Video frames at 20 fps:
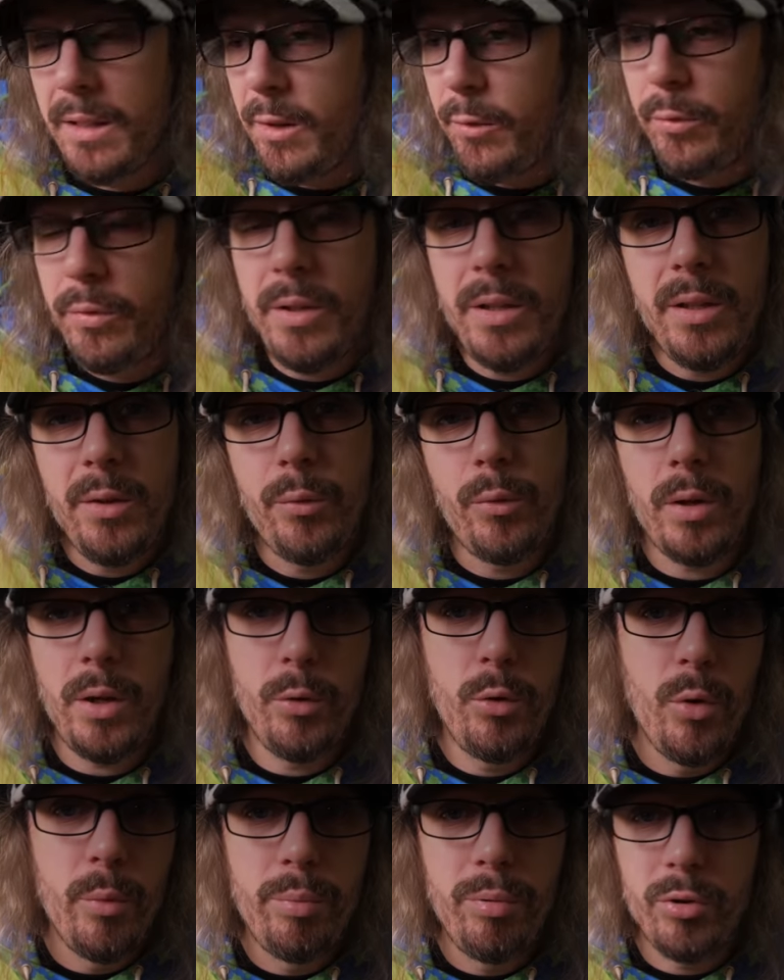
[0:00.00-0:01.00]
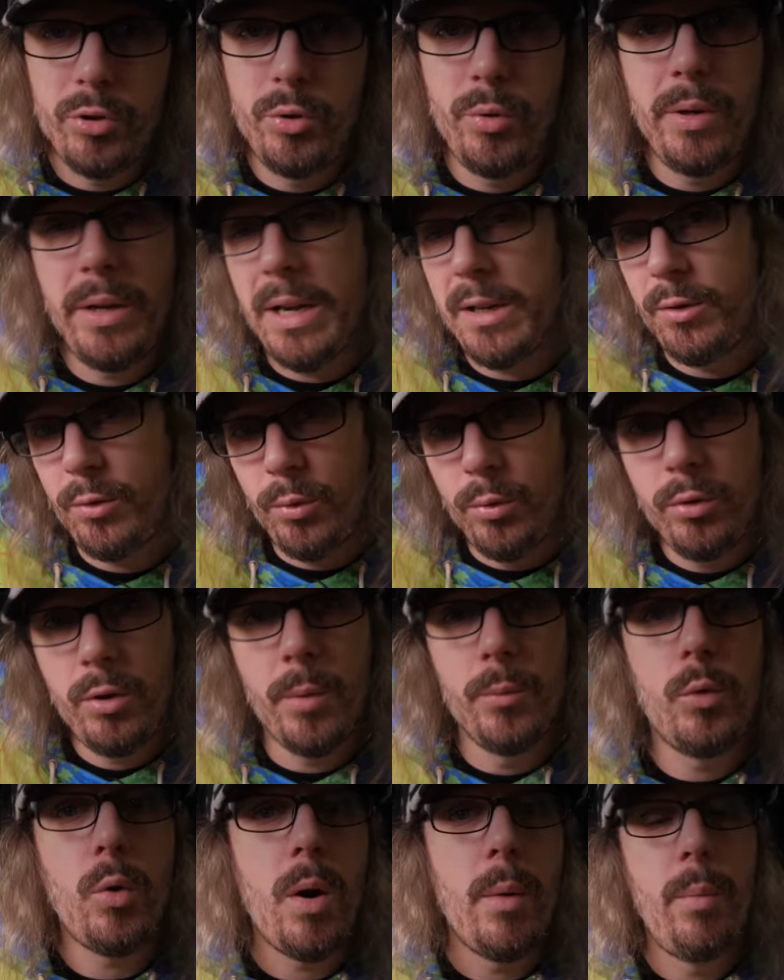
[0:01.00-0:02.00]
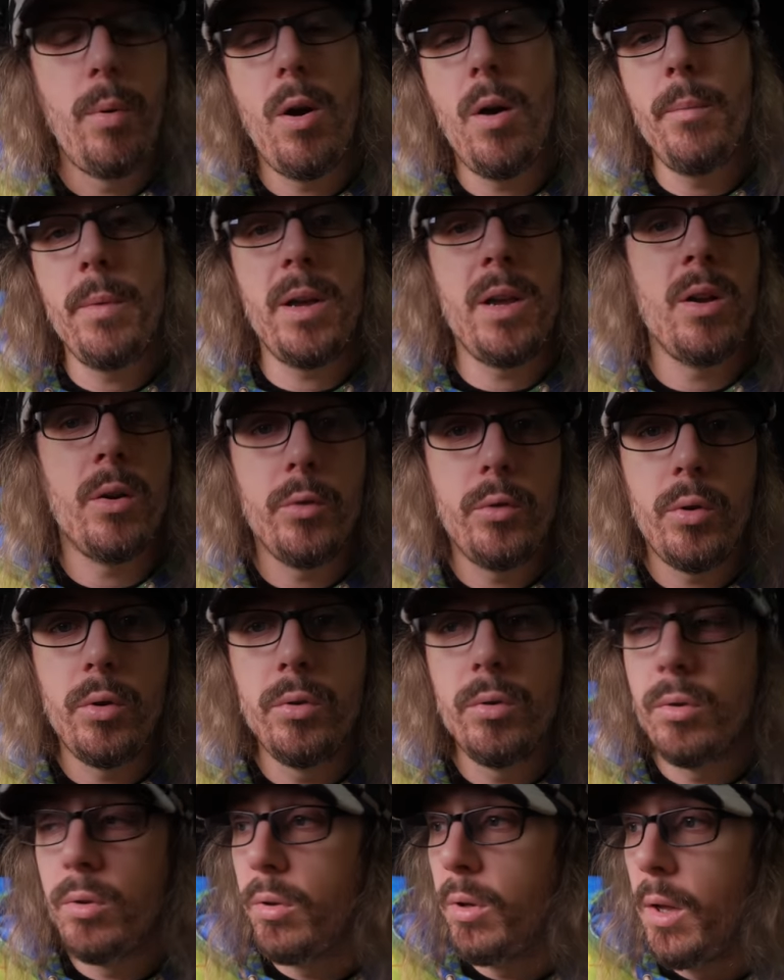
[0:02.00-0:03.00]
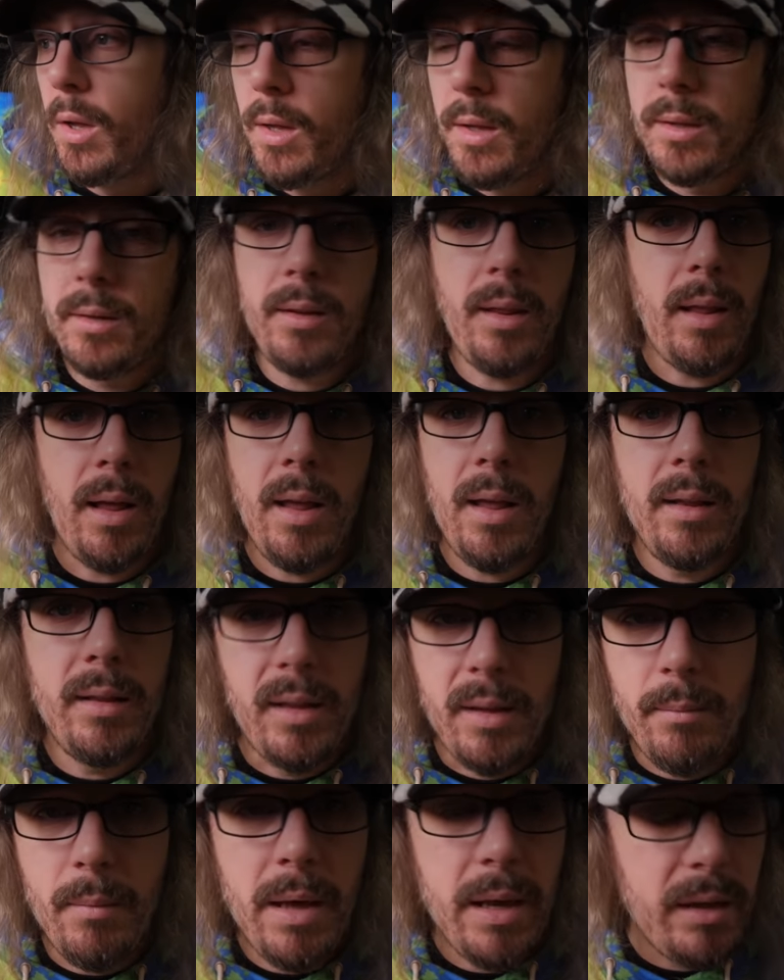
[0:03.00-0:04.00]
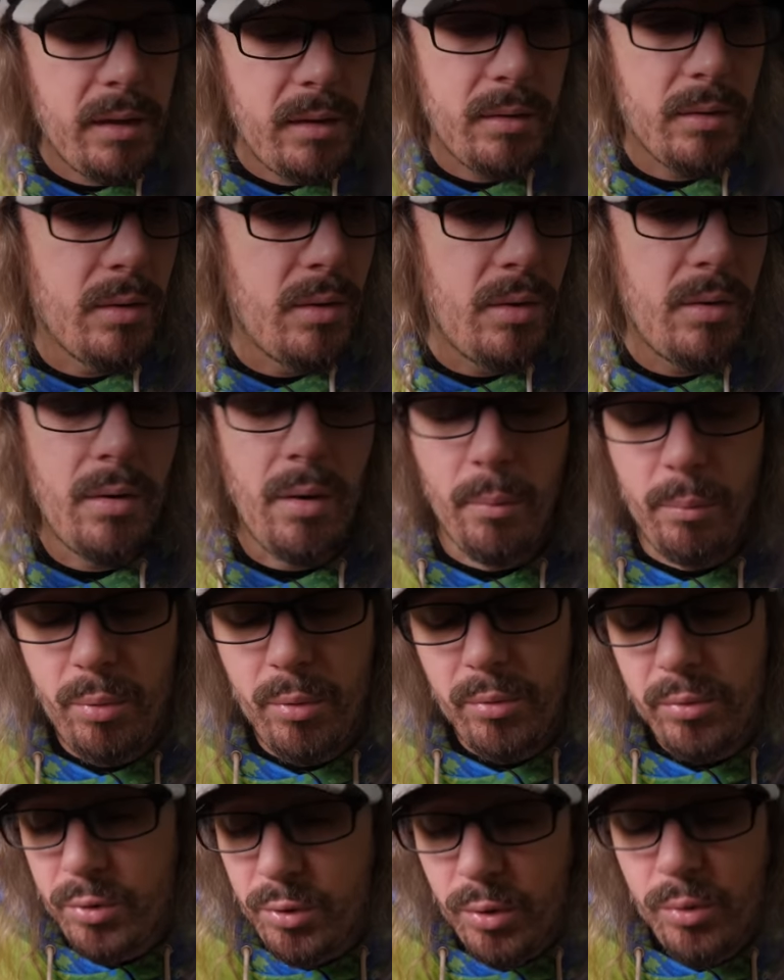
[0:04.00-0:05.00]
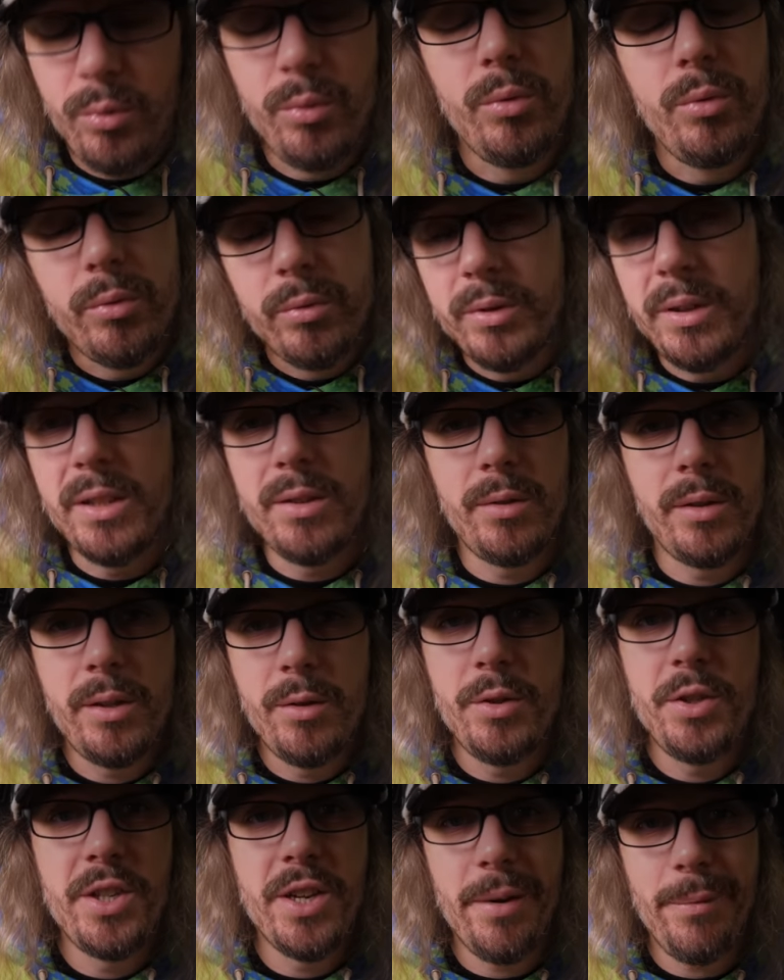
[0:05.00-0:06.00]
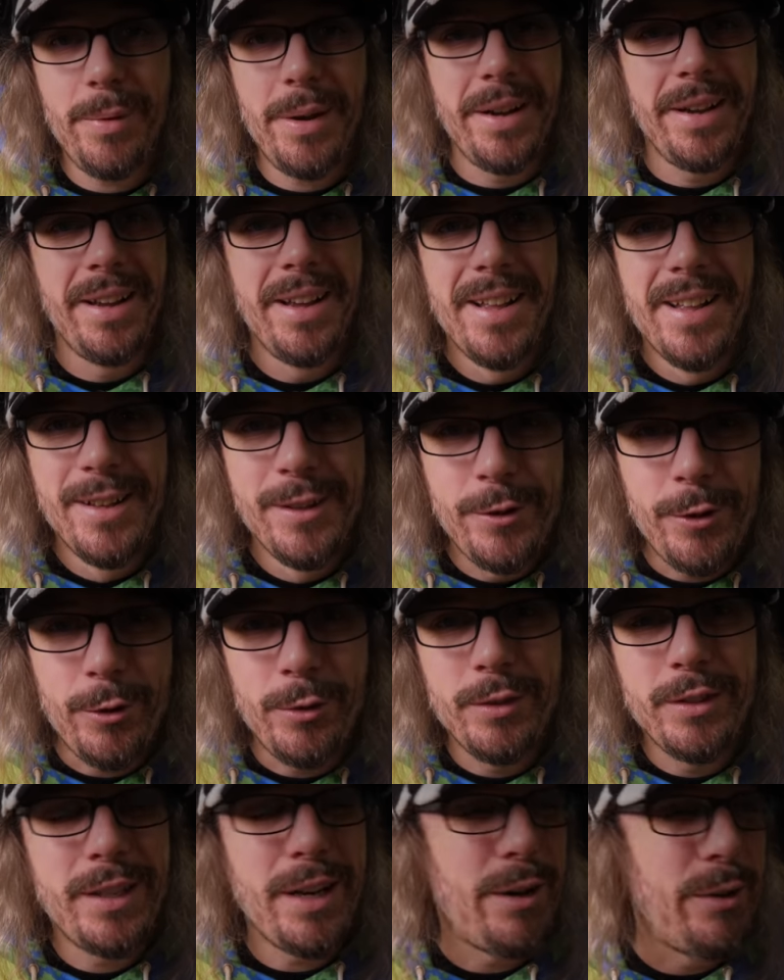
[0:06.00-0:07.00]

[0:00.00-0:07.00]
des filles qui font la queue pour jouer, elles sont hautes comme trois pommes, et entre deux, T'as des mecs euh, un peu chelous, désolé de le dire, mais 30-40